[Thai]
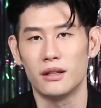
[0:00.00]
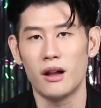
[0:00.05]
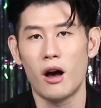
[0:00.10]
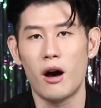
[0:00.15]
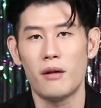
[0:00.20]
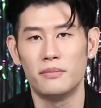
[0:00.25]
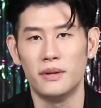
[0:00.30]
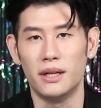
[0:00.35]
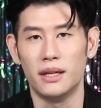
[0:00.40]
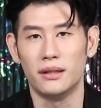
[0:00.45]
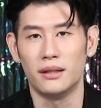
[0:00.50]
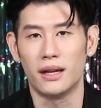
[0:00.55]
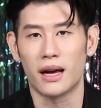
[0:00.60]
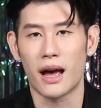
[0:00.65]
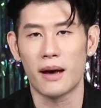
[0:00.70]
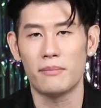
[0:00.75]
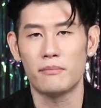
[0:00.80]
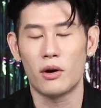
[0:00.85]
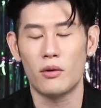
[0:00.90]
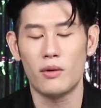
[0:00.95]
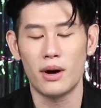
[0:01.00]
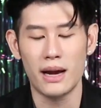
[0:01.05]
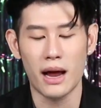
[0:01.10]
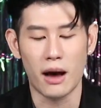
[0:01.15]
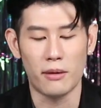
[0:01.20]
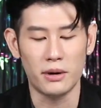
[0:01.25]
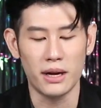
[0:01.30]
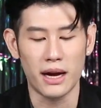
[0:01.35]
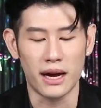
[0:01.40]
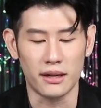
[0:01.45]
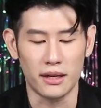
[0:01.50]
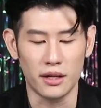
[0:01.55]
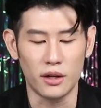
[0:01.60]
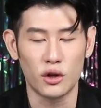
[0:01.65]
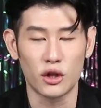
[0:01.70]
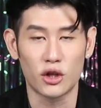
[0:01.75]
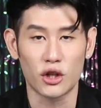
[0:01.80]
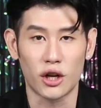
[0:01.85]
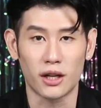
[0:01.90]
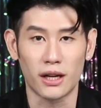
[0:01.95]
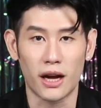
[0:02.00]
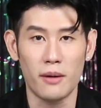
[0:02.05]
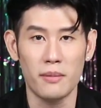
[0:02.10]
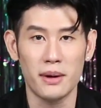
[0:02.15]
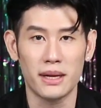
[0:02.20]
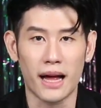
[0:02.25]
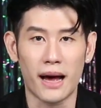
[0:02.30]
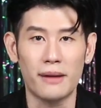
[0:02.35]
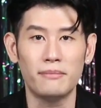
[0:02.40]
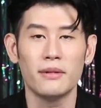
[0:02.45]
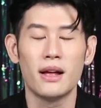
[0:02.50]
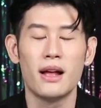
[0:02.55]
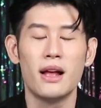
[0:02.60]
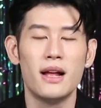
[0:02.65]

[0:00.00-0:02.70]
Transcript: รอบหนึ่งนะครับเพราะว่าดาวพฤหัสนี้โคจรเข้าไปทับ